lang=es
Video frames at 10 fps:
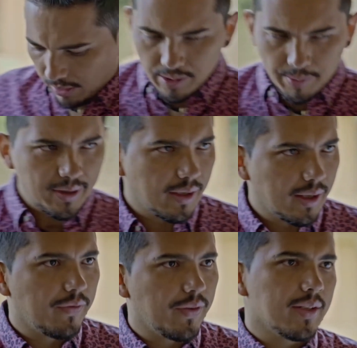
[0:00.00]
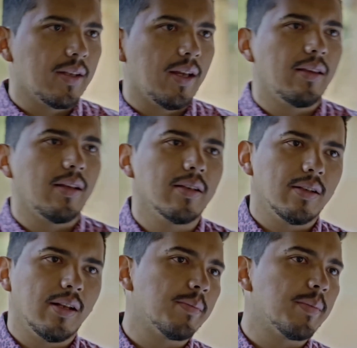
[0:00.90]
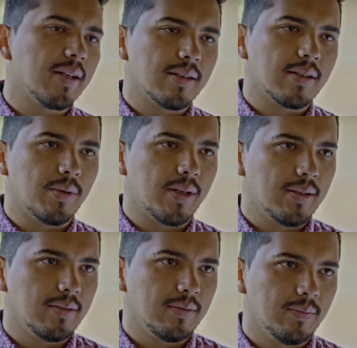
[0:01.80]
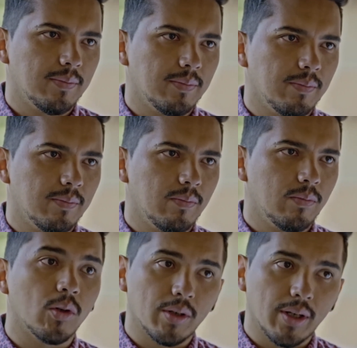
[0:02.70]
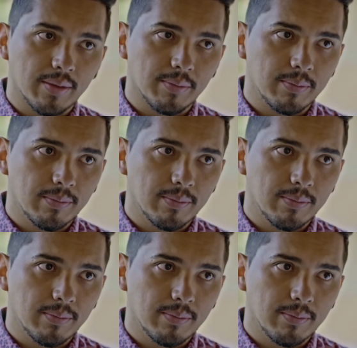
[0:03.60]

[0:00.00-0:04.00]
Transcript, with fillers: Ya me enteré que el fin está detrás de las amenazas a cuartas. No lo niegues.